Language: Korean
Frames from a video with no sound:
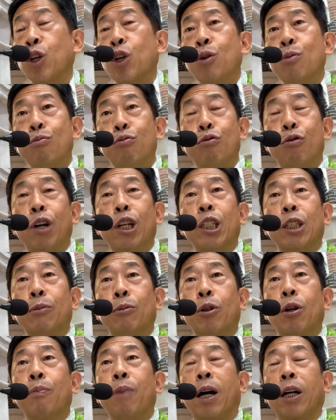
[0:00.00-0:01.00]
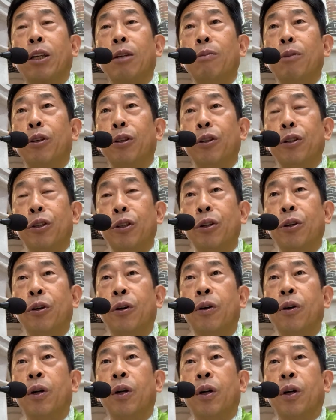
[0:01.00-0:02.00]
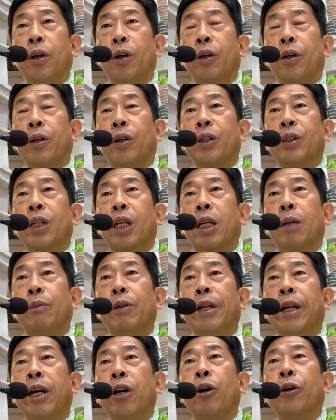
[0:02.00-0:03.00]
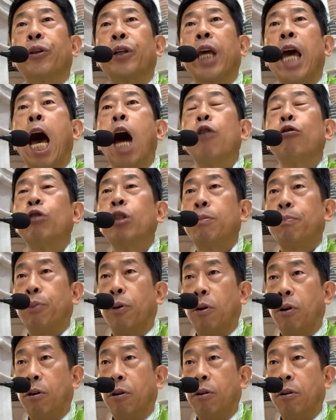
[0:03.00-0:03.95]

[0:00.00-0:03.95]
무관심으로 바뀌면은요, 그 사람을 내가 어떻게 하고 싶어.